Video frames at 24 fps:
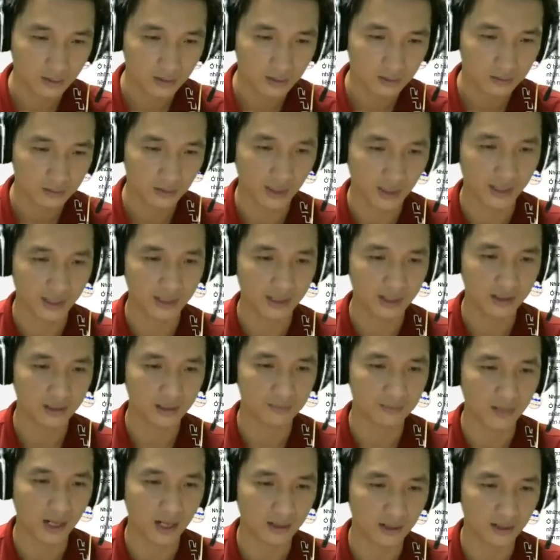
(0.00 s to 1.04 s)
Đây, đến
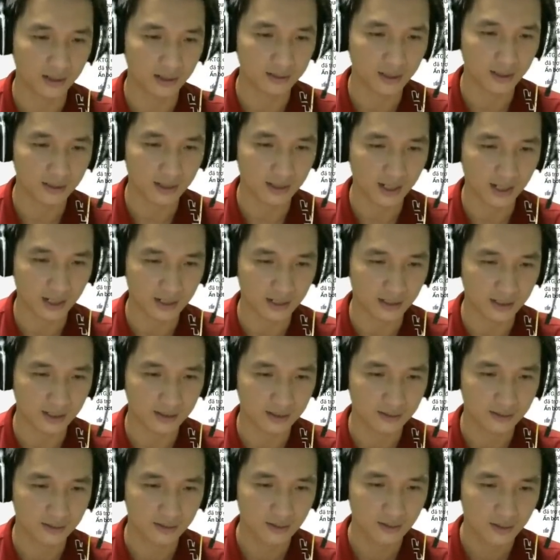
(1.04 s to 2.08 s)
lượt bạn Lê Thanh Hà này.
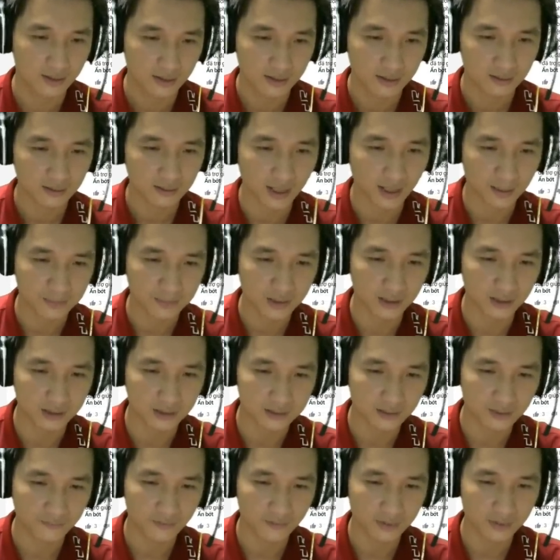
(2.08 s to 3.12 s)
8 người
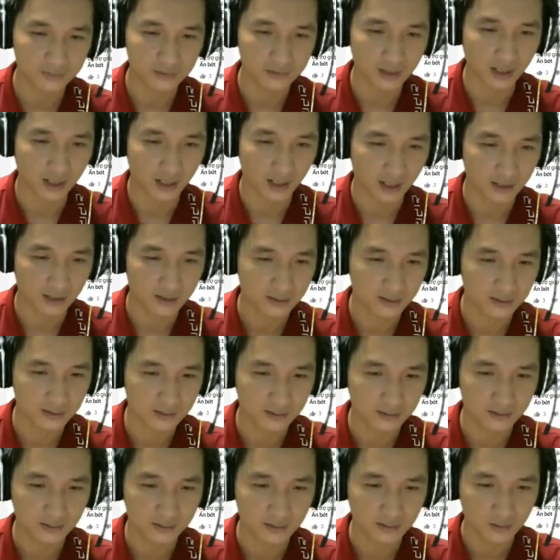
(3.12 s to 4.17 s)
chấp pháp giả.
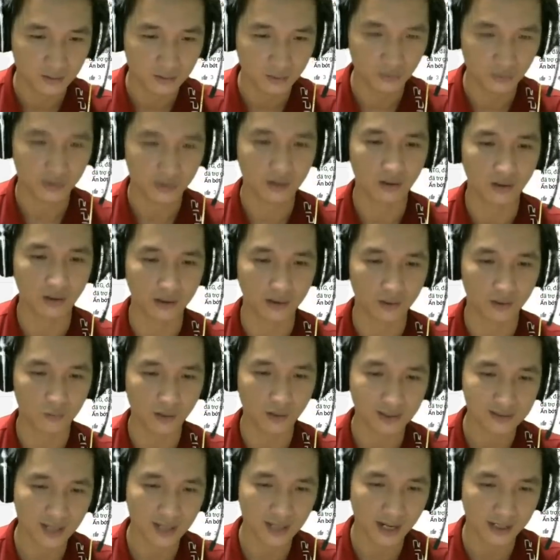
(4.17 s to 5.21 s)
Ui, câu hỏi này
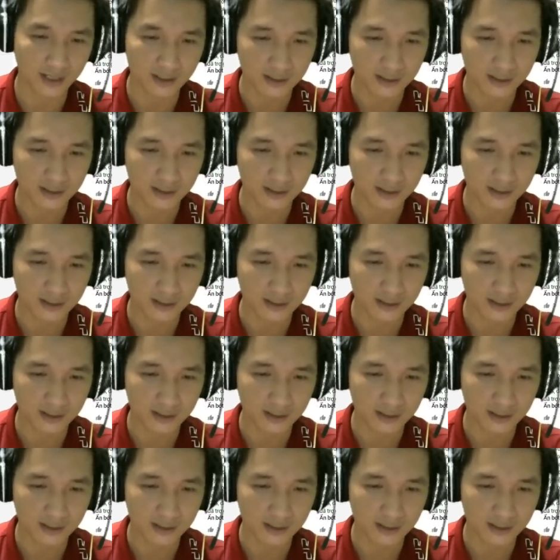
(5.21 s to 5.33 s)
quá dài.